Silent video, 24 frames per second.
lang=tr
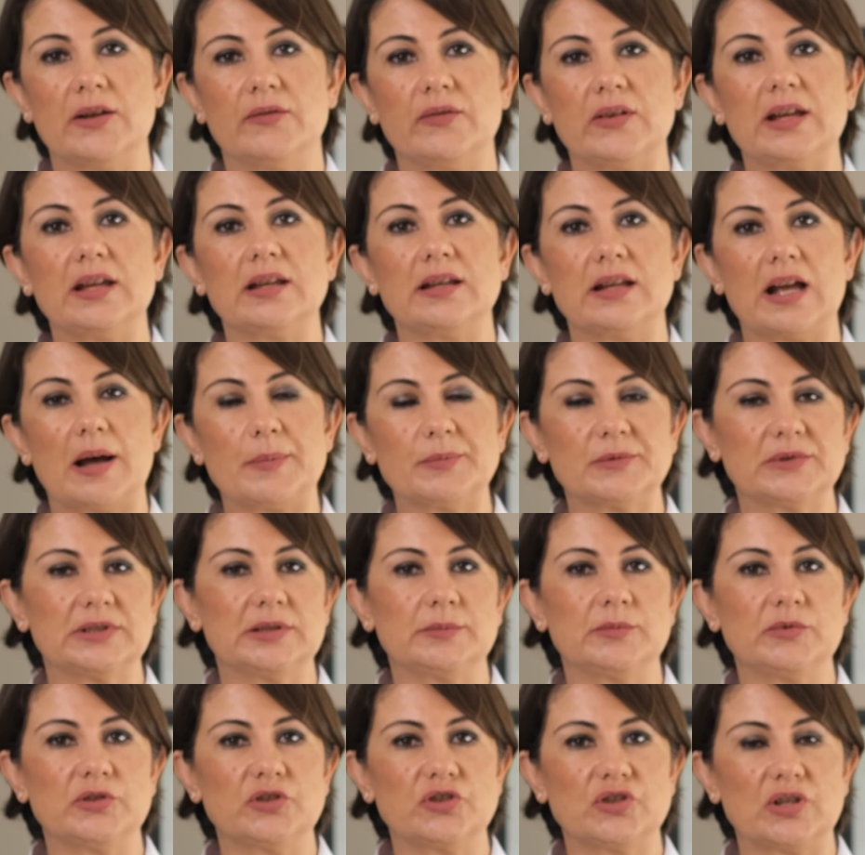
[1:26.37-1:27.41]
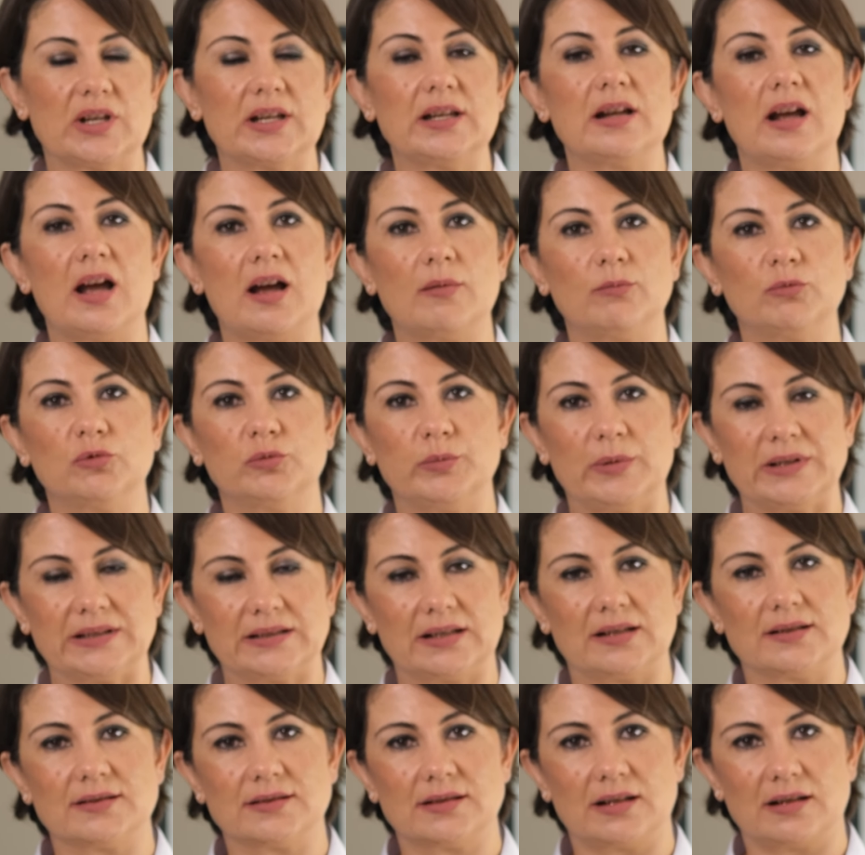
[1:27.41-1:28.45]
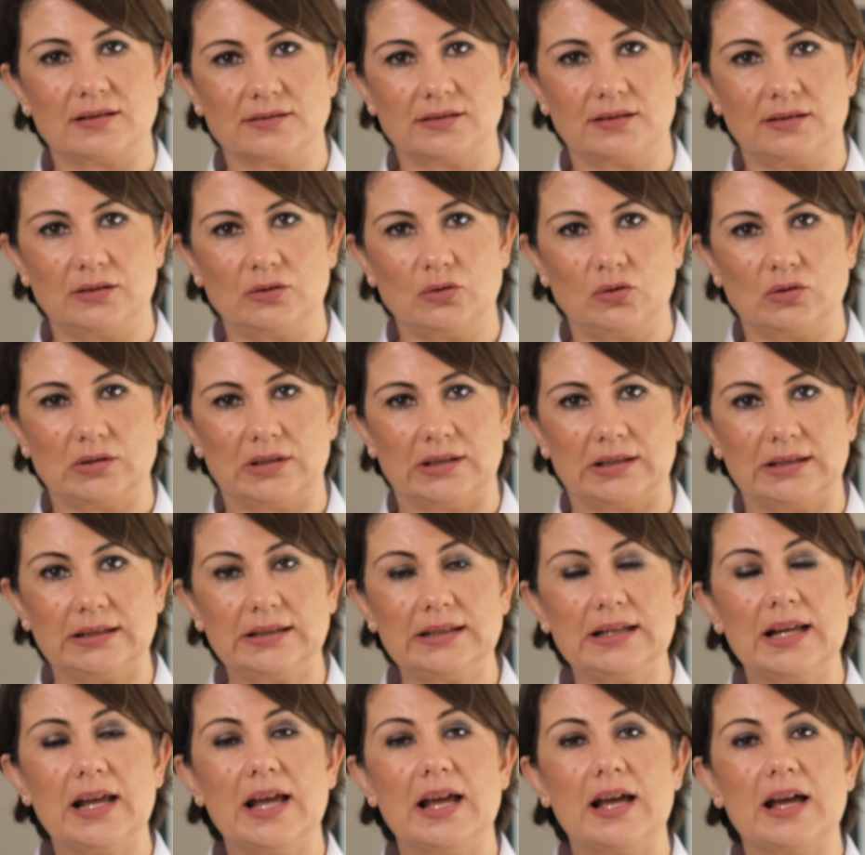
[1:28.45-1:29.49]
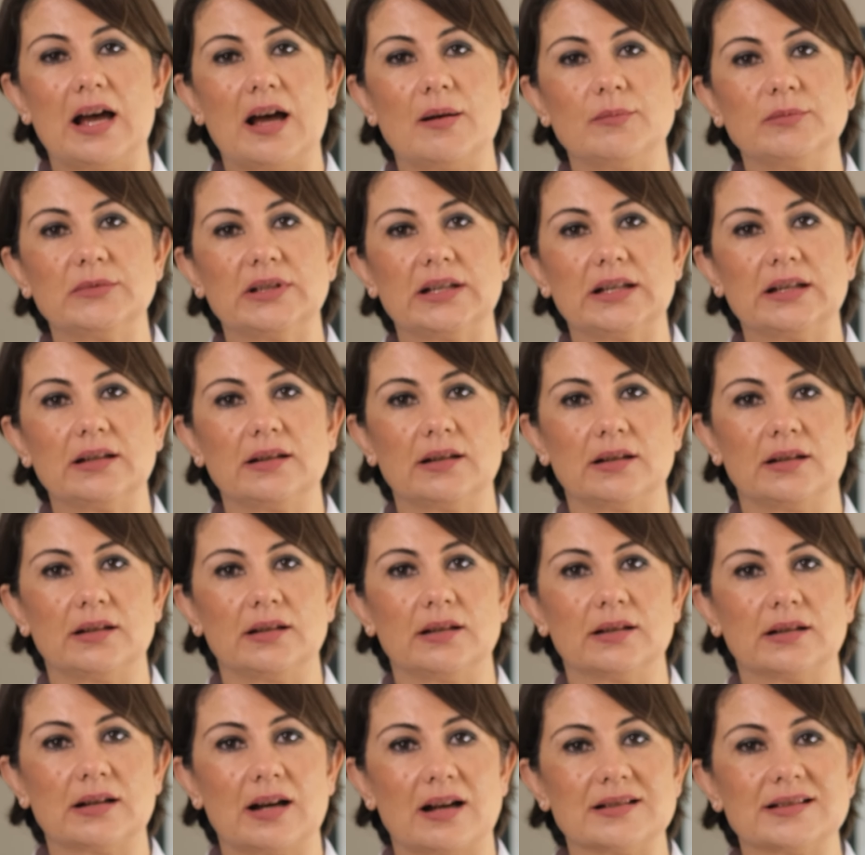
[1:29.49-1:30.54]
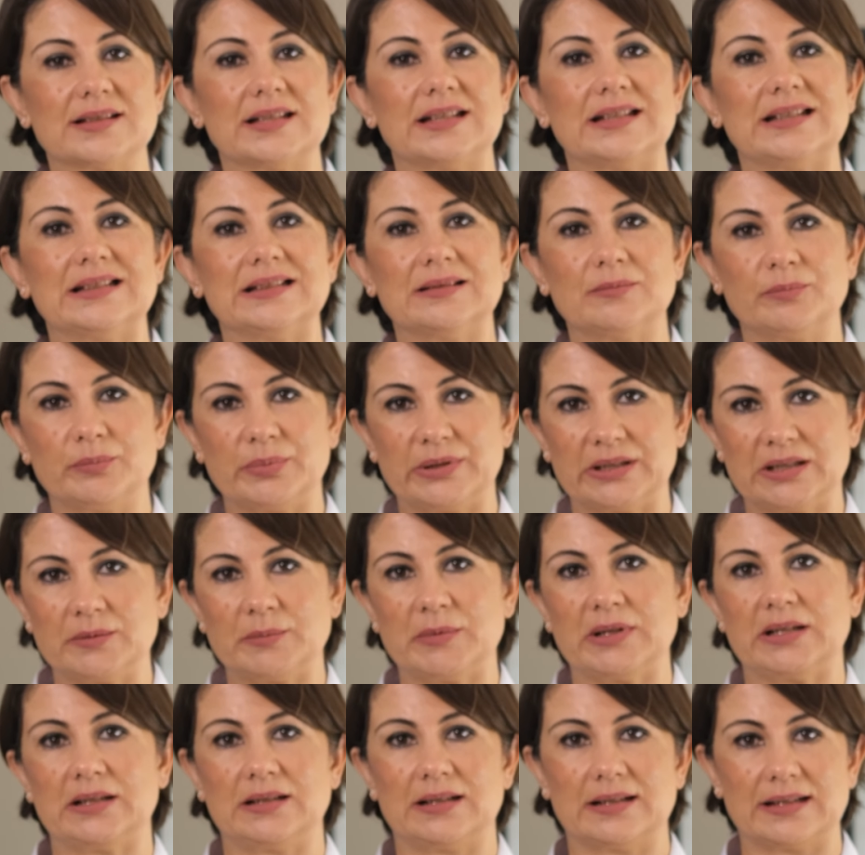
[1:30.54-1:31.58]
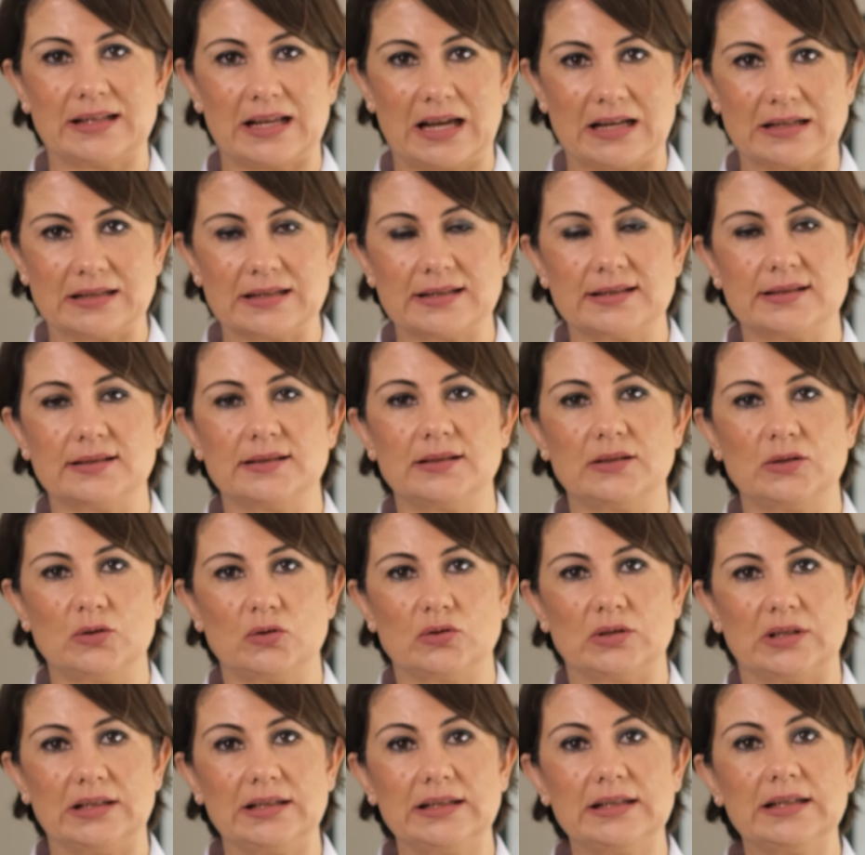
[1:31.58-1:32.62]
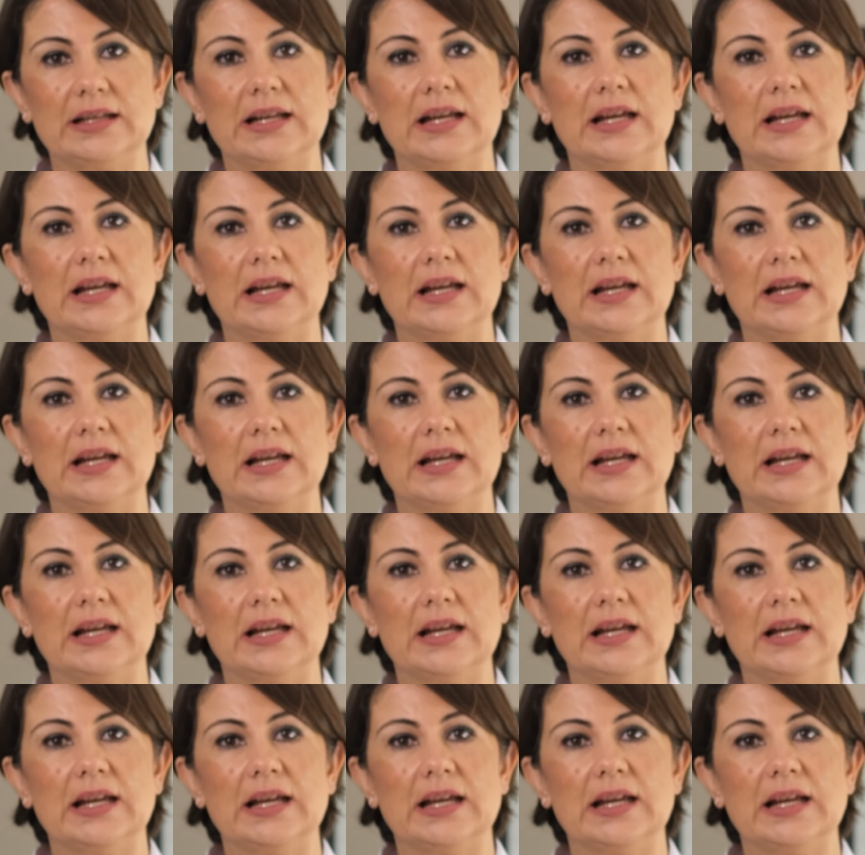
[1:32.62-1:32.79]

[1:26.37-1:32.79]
Ve yaptığımız şey hem bu metastazlara yönelik hem de e, kanserin primerine kendisine yönelik